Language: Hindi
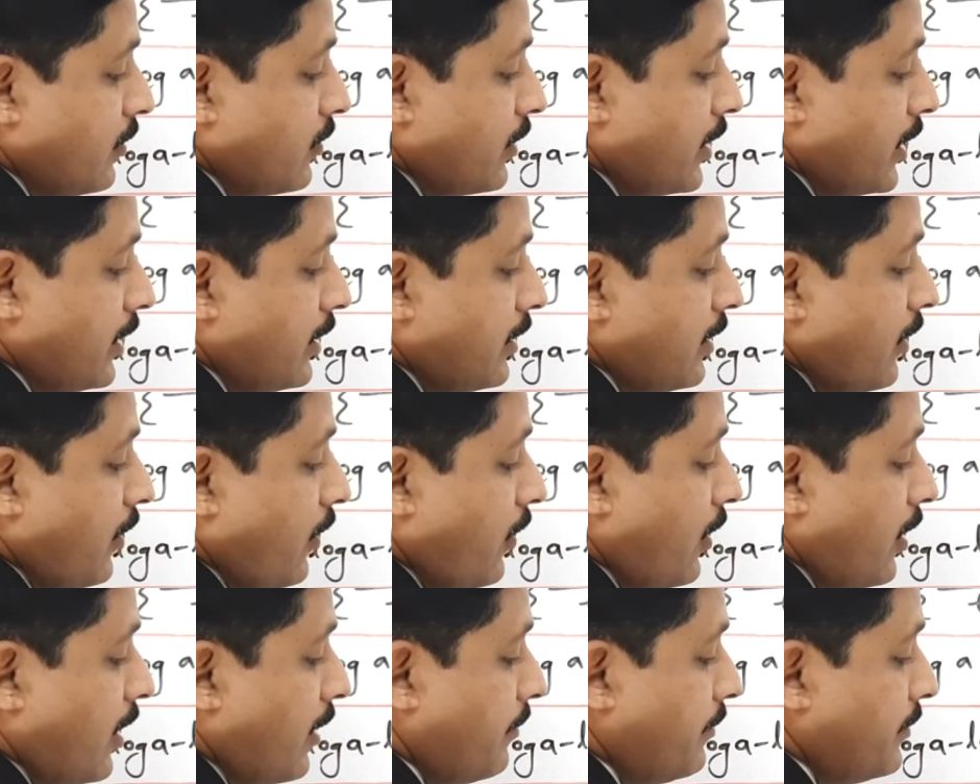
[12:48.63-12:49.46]
ओके
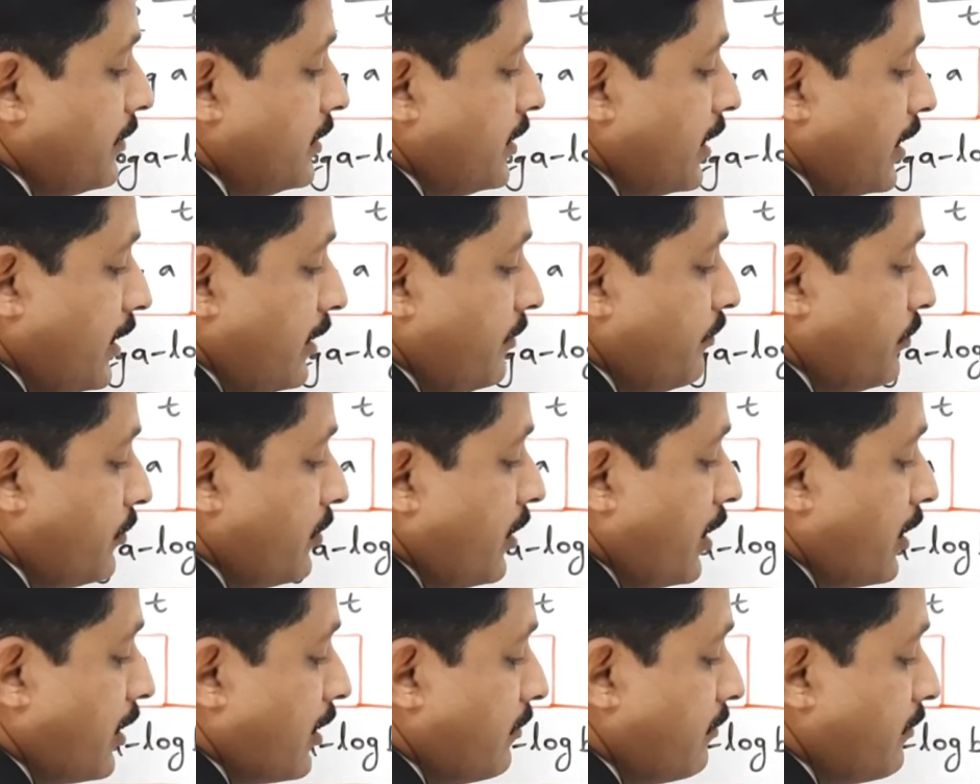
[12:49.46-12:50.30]
और अब यही
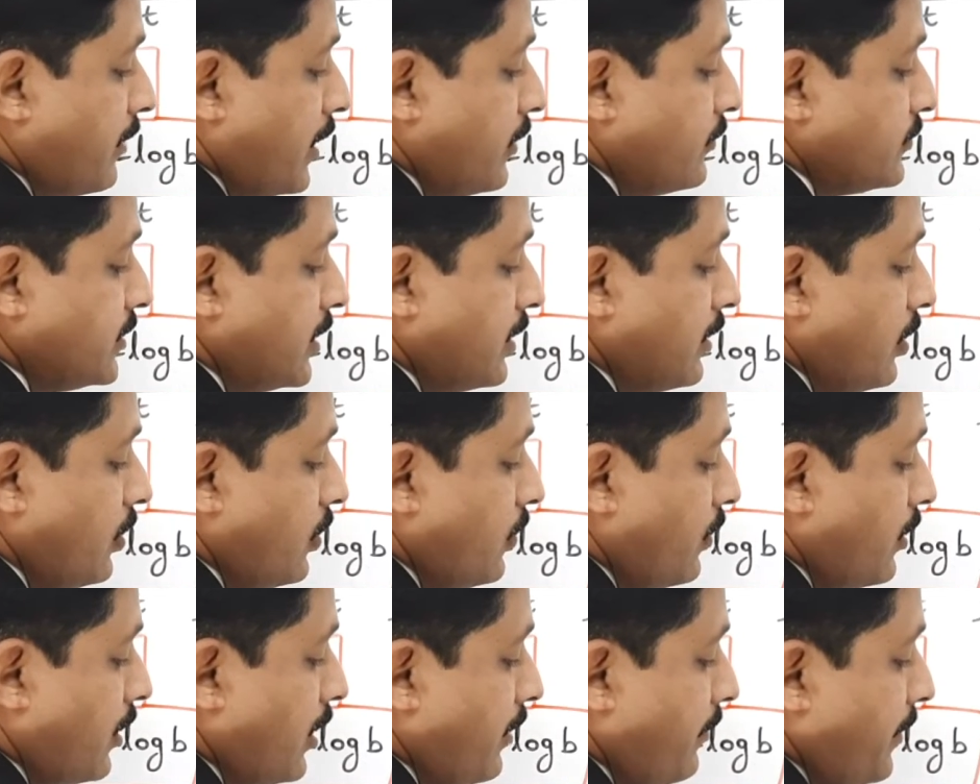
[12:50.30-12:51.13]
पूरा टर्म बाय यूजिंग
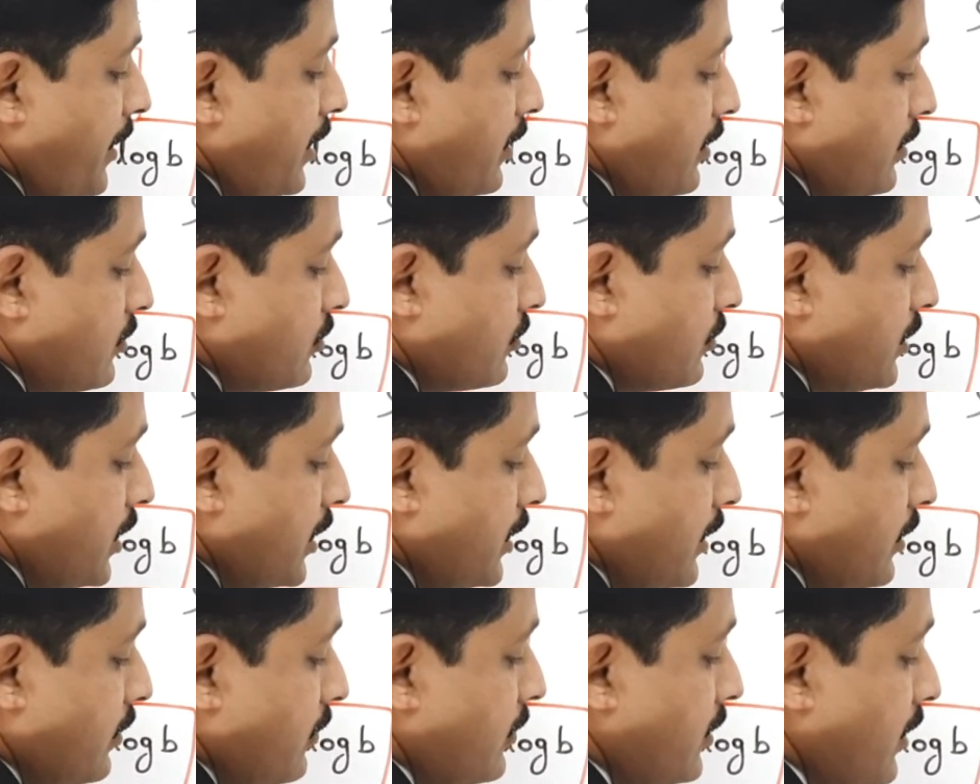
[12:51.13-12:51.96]
लोअर लिमिट तो
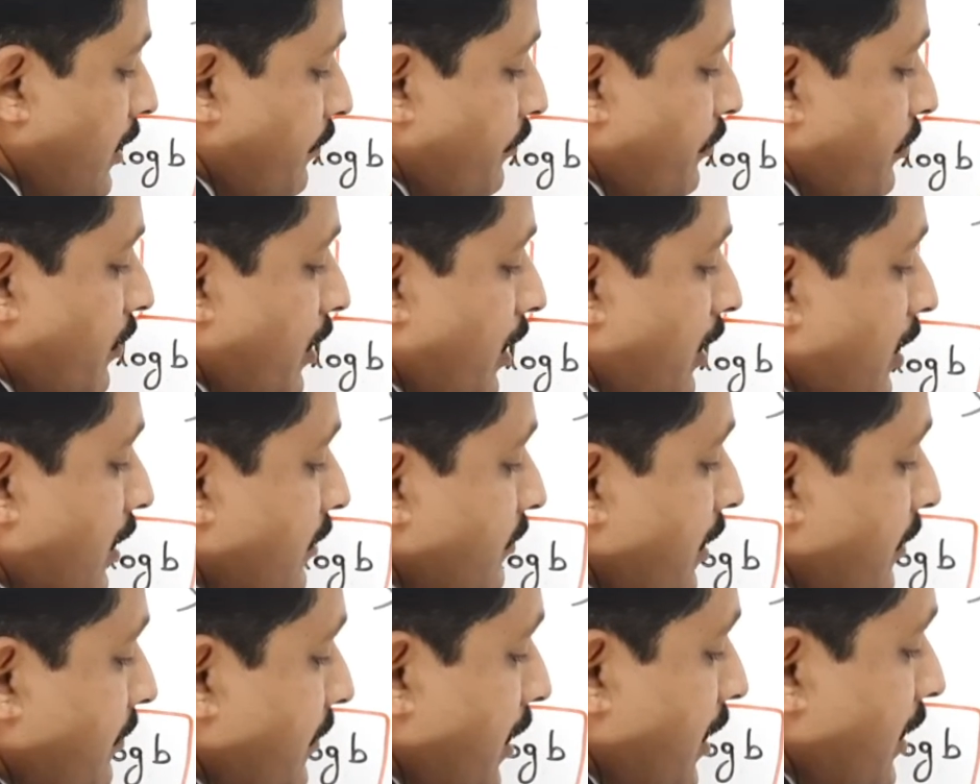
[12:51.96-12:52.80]
ये देखो ये पूरा
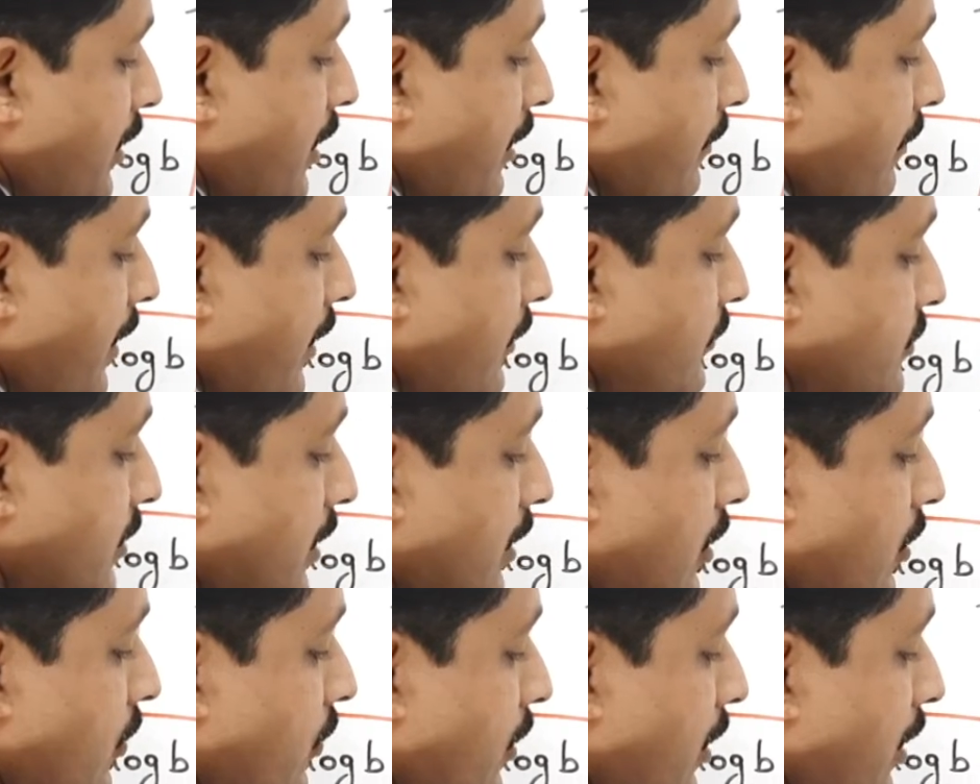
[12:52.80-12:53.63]
टर्म हमने लिखे बाय
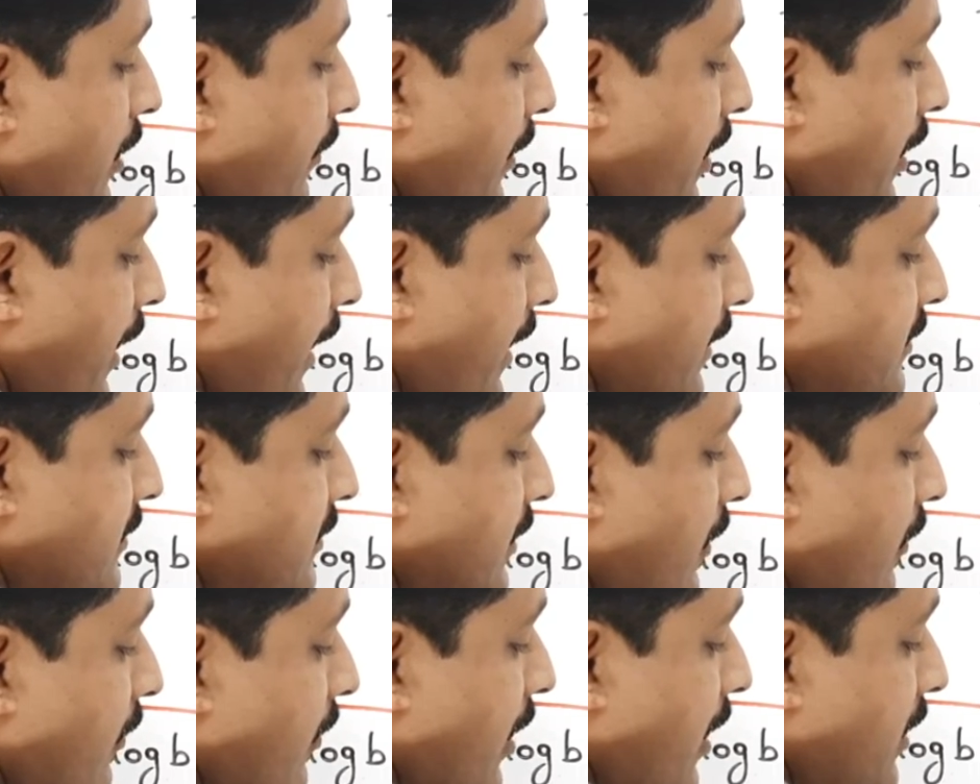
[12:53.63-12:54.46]
यूजिंग लोअर लिमिट एस
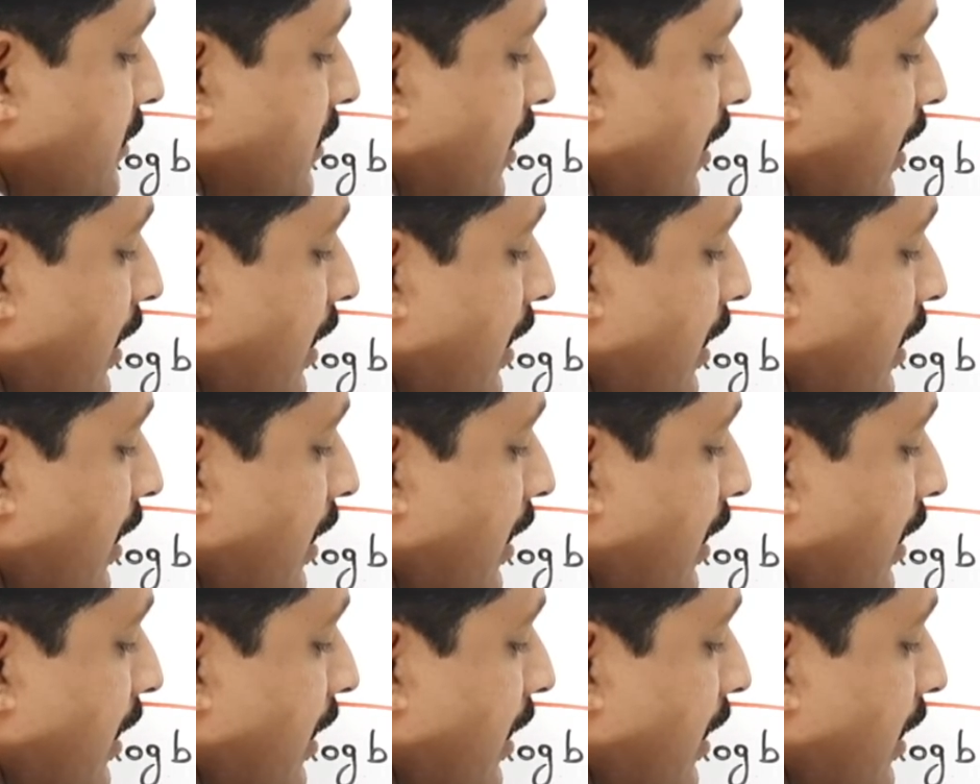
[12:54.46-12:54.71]
के और की